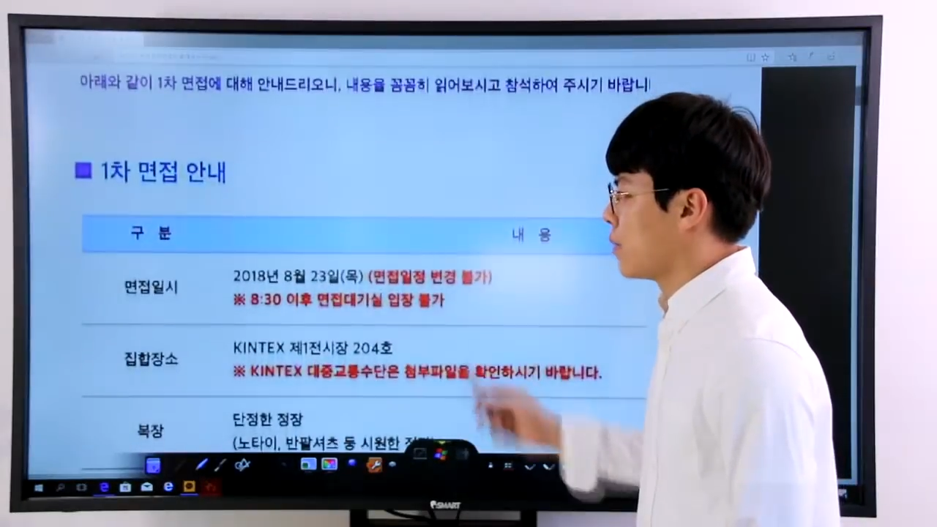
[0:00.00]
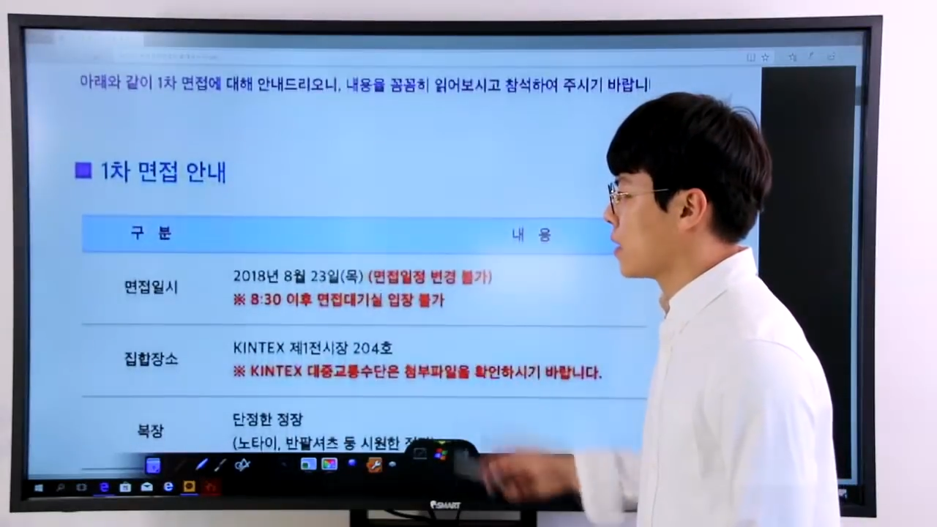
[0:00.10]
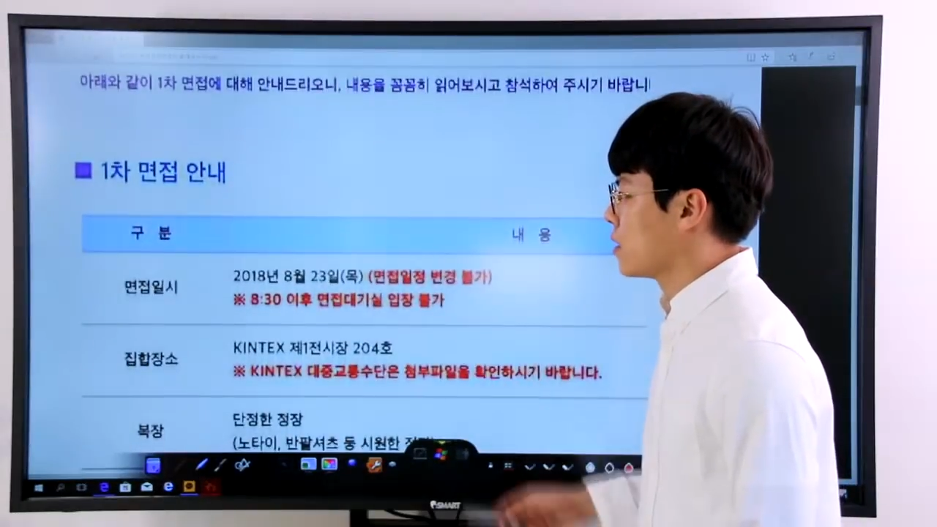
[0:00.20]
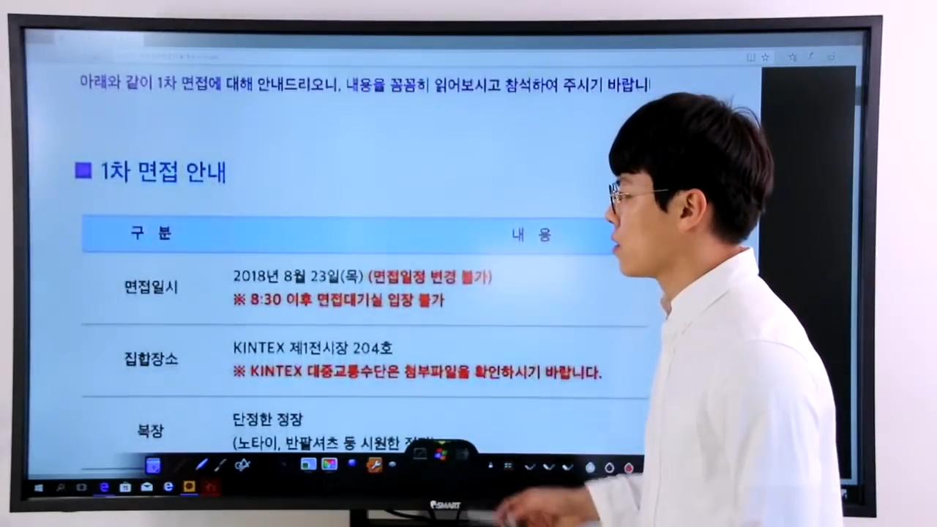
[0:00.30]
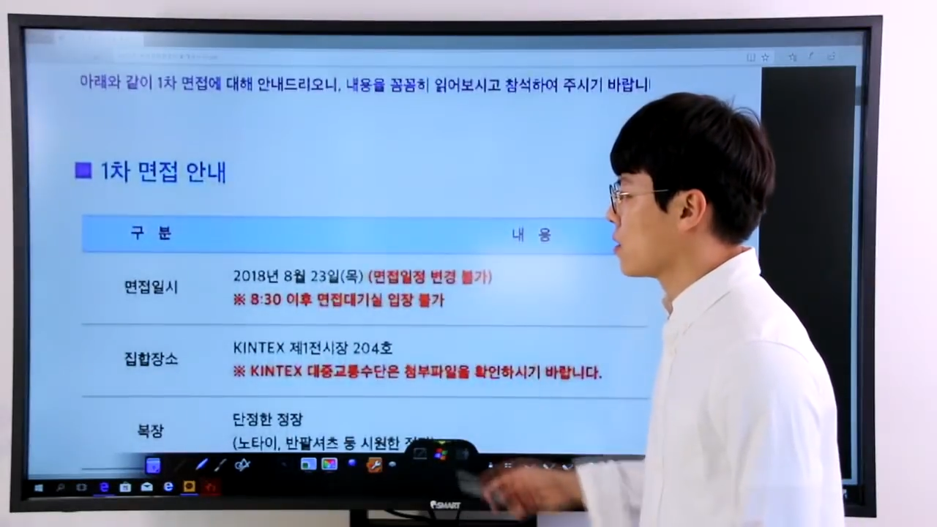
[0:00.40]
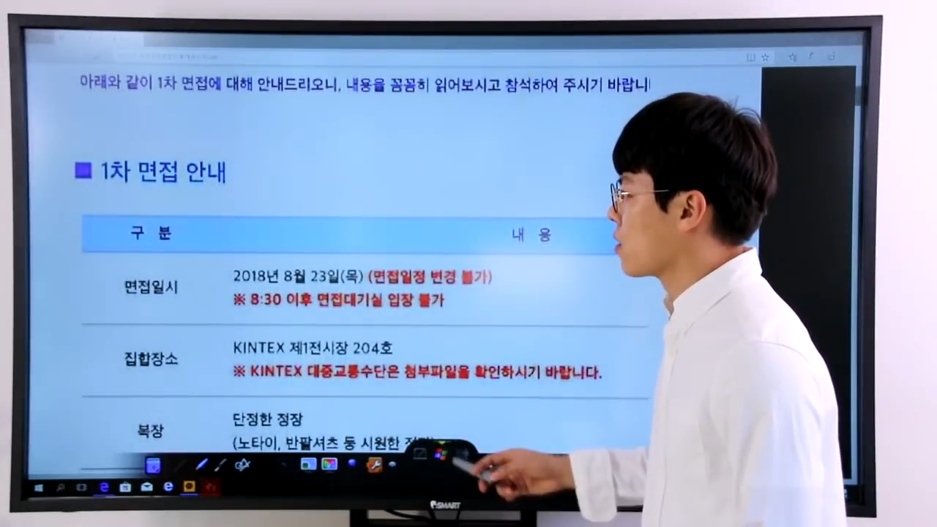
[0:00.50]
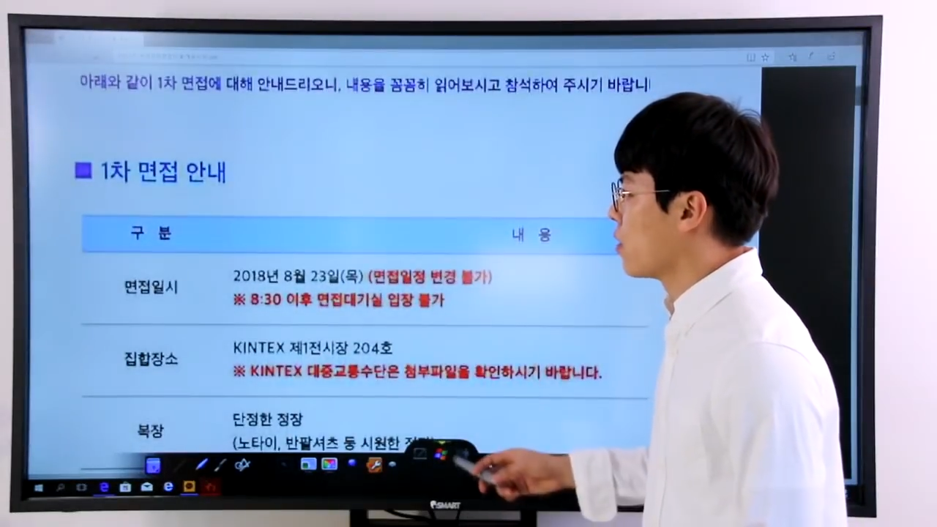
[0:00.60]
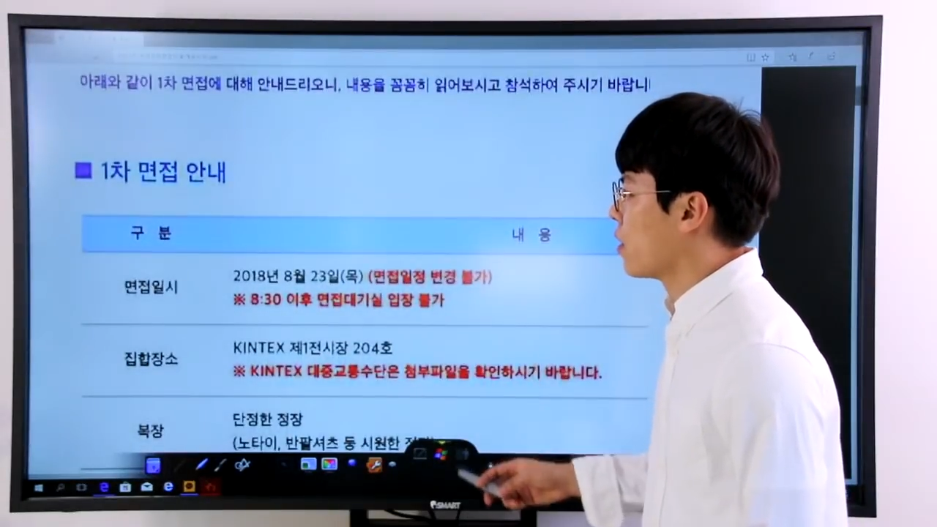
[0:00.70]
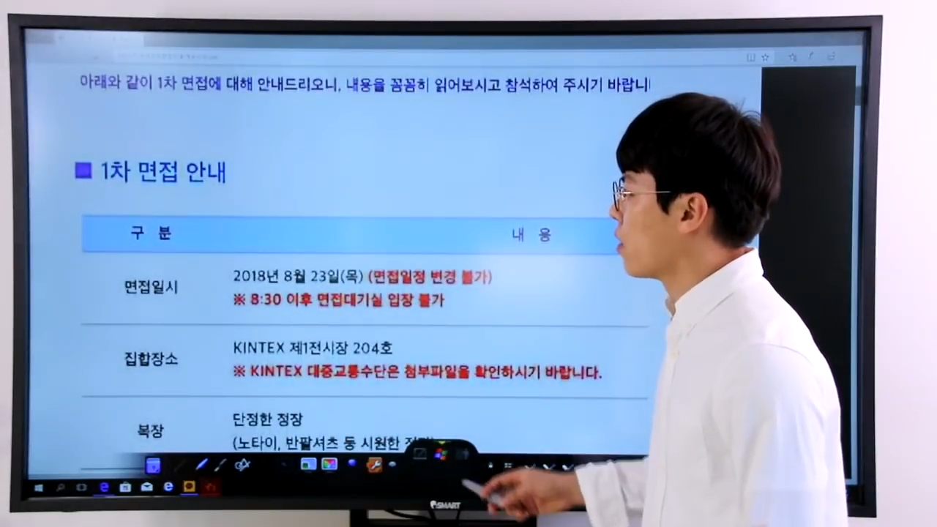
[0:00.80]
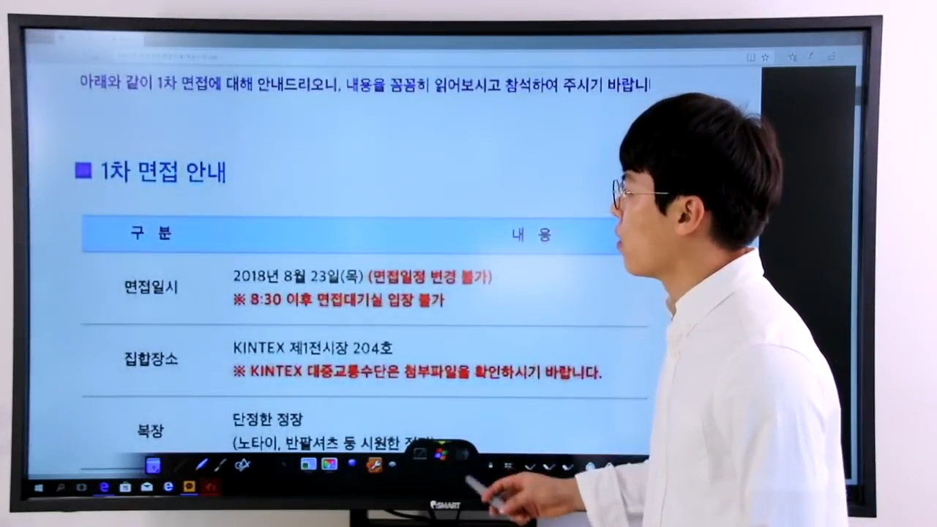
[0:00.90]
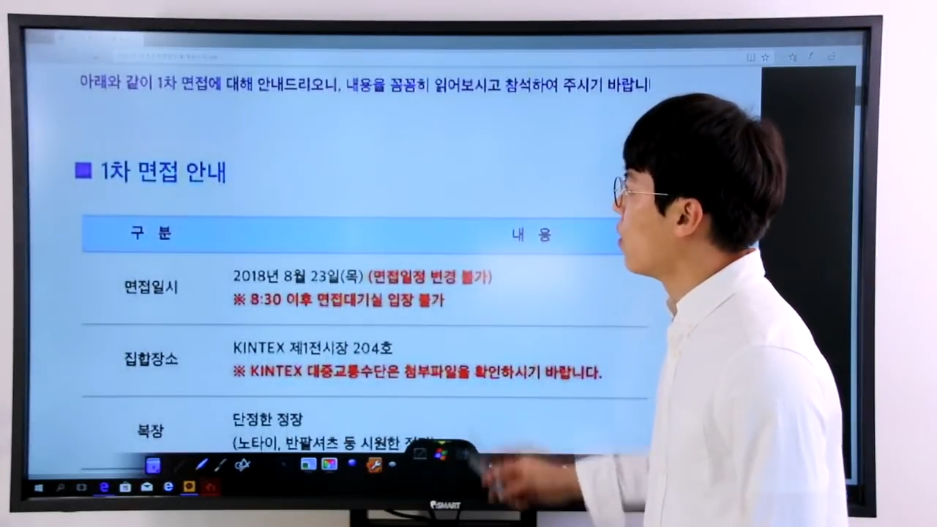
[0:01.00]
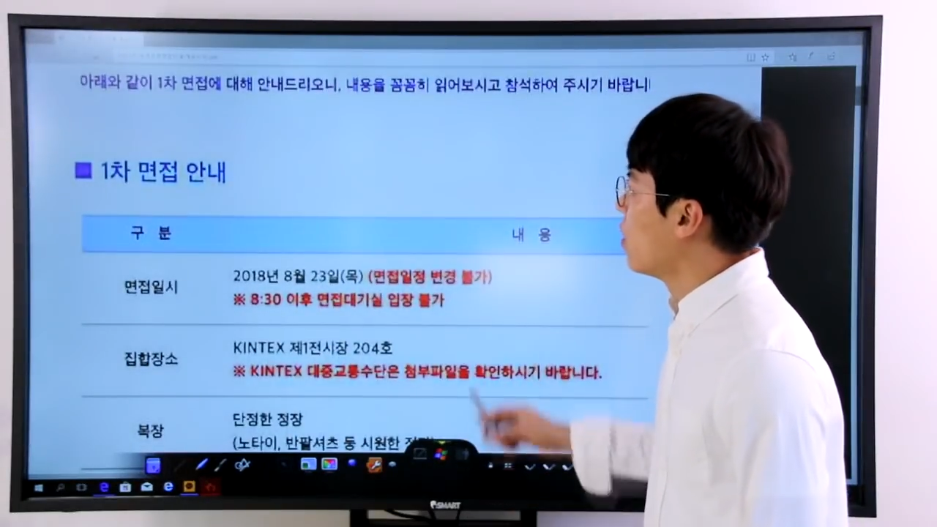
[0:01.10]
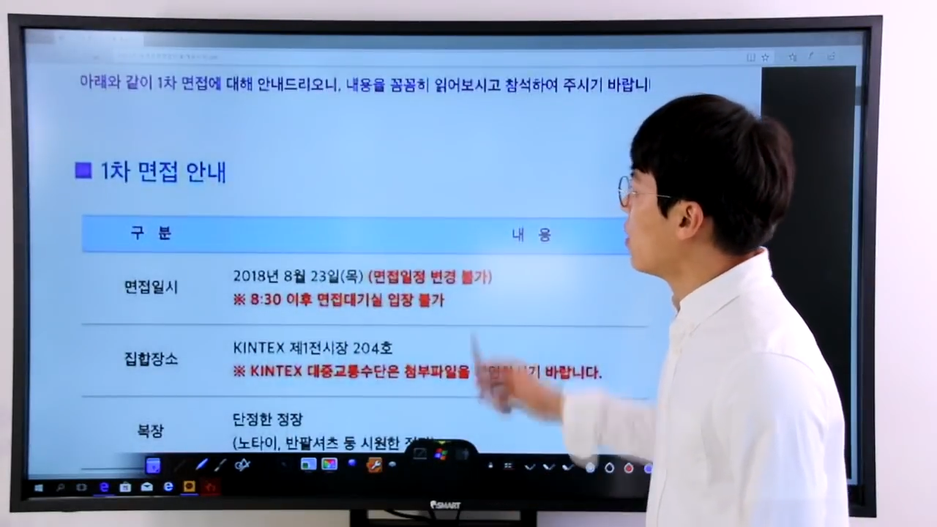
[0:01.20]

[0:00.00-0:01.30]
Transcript: 받으셨을 거예요.